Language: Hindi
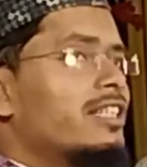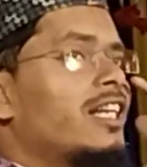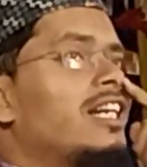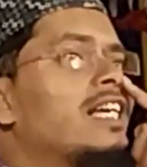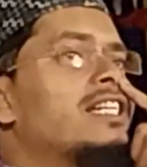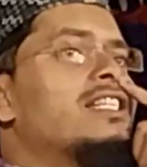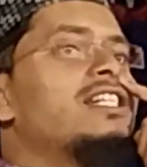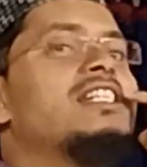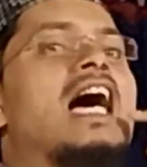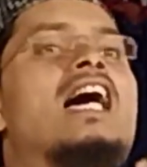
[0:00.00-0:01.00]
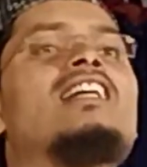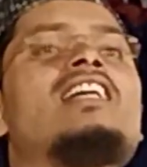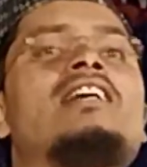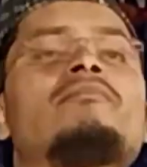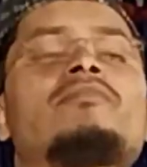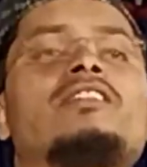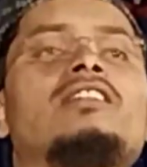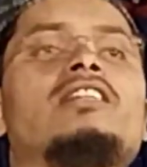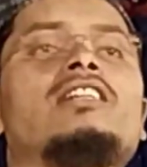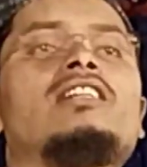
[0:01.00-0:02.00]
इसीलिए किसी शायर ने
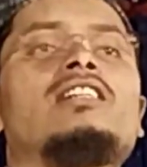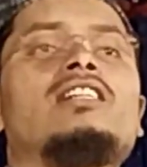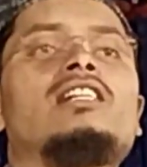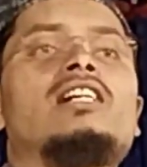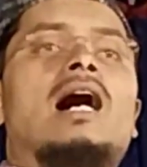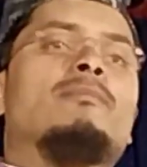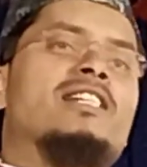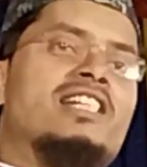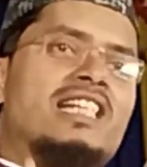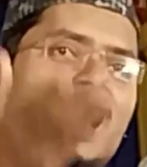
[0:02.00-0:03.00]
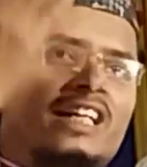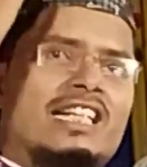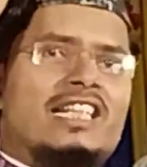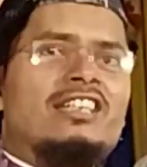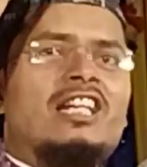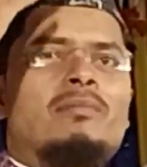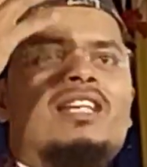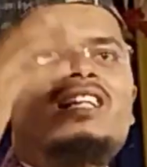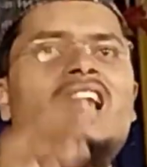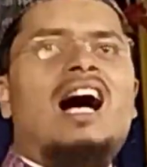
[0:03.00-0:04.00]
अपनी शायरी के अंदर
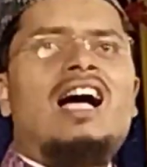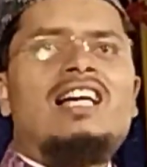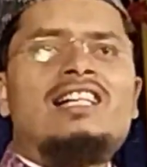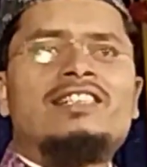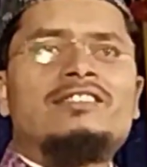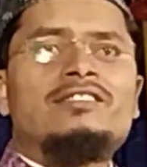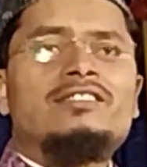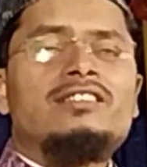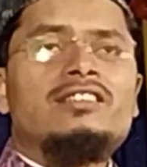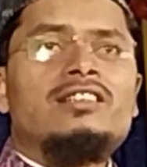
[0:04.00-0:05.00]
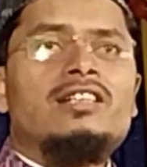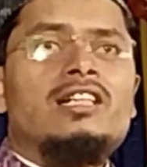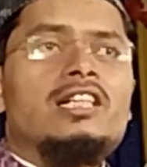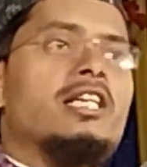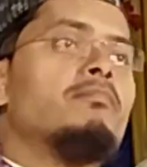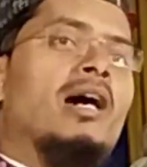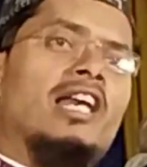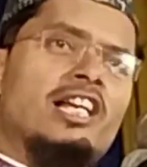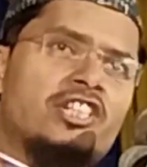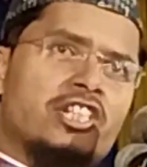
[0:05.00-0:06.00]
भी ये कहा है कि
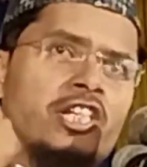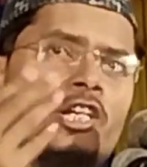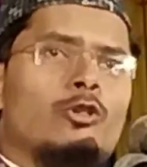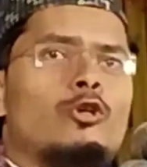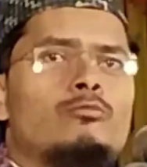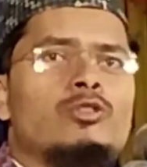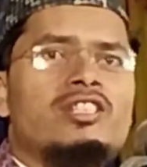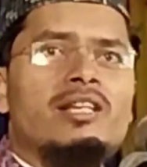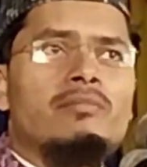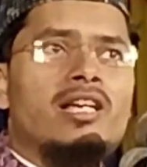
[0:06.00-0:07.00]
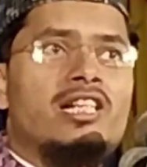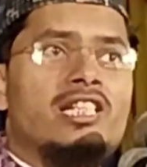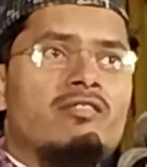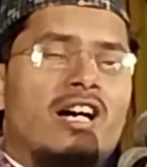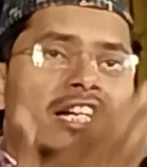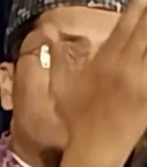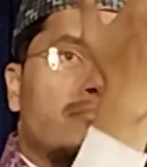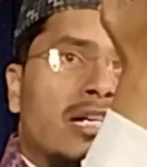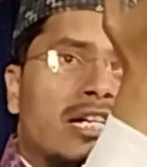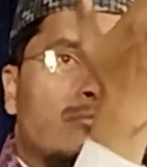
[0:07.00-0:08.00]
भले छीन लो मुझसे मेरी जवानी
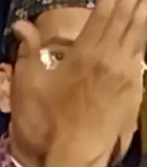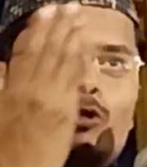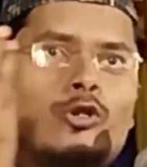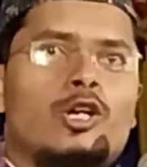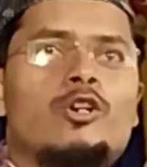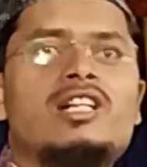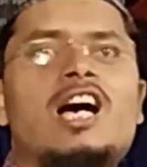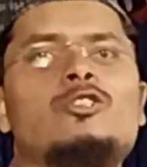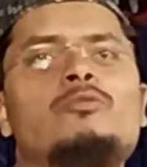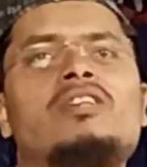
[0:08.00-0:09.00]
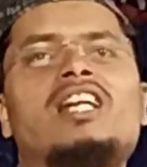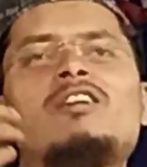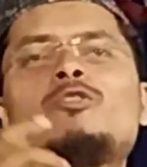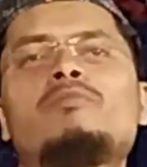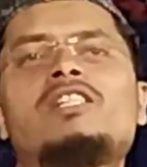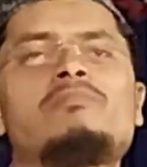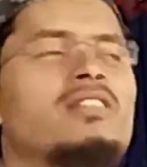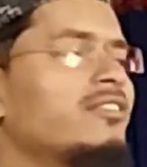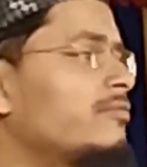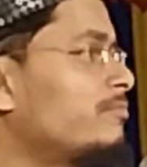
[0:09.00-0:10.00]
मगर मुझको लौटा दो मेरा वो
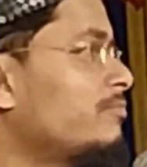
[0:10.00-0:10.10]
बचपन